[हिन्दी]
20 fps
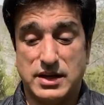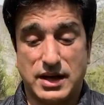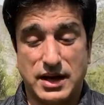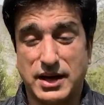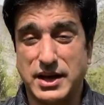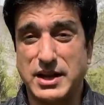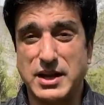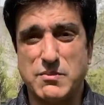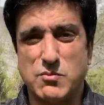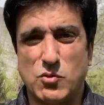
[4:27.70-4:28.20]

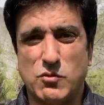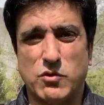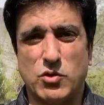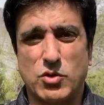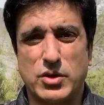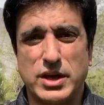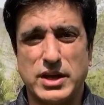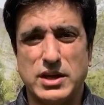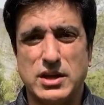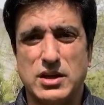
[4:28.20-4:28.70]
अगर ये मूव हो
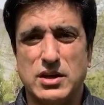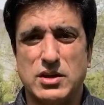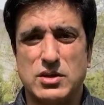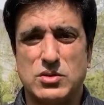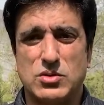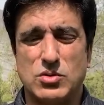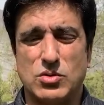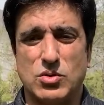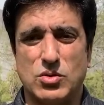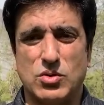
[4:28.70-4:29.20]
गई
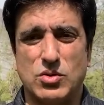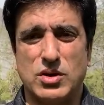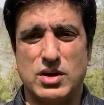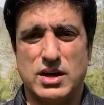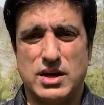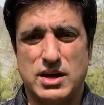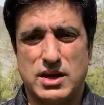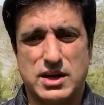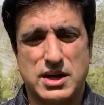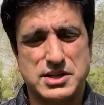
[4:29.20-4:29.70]
तो
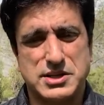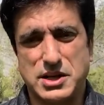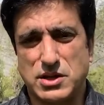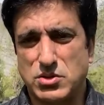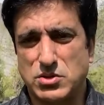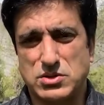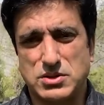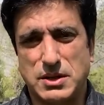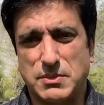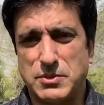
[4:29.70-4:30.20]
रशिया
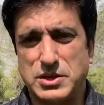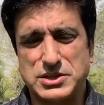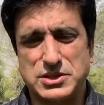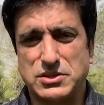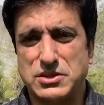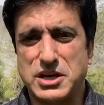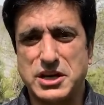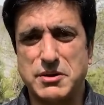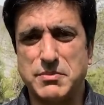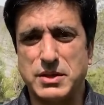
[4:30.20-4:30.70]
तो उस टाइम किसी
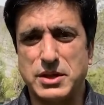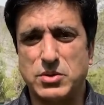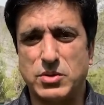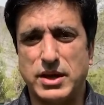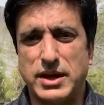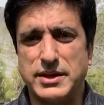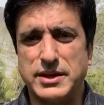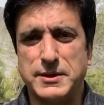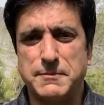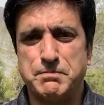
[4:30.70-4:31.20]
थ्रेट में तो
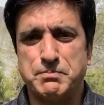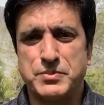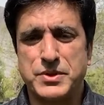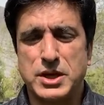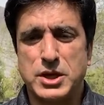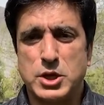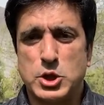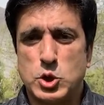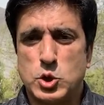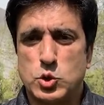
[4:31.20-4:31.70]
है नहीं
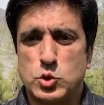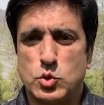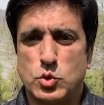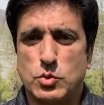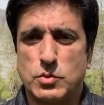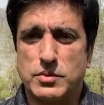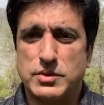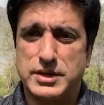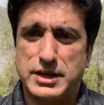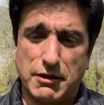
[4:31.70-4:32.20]
तो